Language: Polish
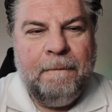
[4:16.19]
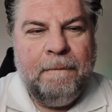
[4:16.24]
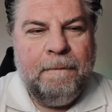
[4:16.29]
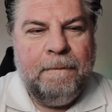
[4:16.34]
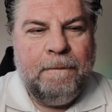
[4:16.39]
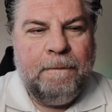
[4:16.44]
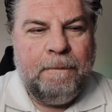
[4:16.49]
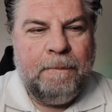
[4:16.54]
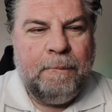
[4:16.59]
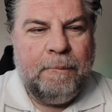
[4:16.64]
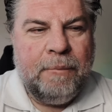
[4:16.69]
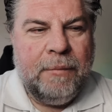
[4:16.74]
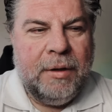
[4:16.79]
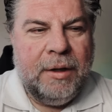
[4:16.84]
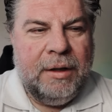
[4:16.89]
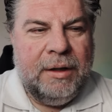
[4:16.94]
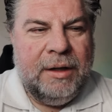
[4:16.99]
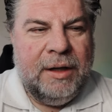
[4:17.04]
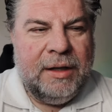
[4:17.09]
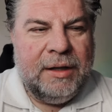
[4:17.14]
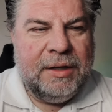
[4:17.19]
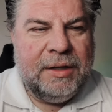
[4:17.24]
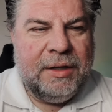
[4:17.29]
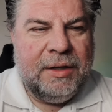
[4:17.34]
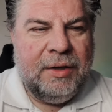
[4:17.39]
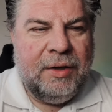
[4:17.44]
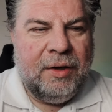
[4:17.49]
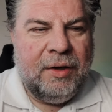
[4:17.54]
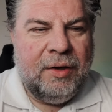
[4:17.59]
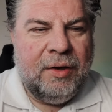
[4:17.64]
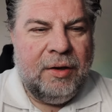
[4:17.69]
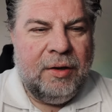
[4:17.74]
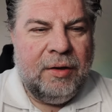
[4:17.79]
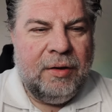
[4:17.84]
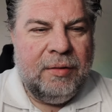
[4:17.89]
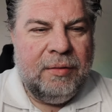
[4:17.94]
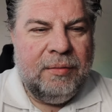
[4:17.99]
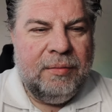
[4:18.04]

Mm, jest to